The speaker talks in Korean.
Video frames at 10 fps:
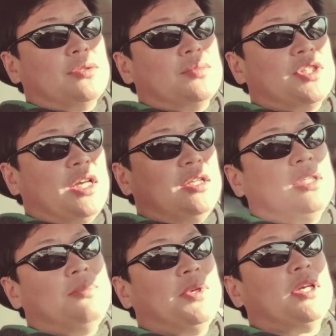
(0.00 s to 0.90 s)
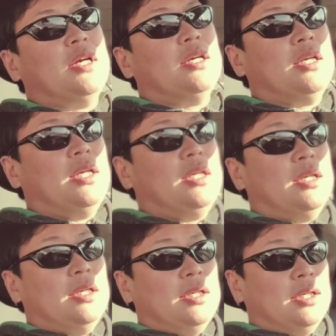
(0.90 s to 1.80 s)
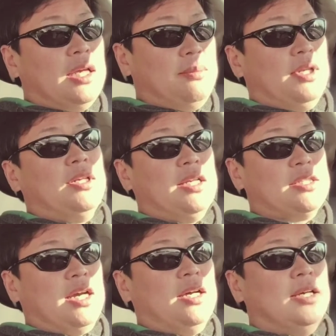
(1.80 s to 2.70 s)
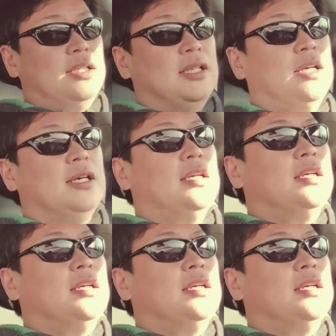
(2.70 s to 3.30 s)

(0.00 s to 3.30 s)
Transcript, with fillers: 좀 사이언티픽하게 개발을 하자. 네.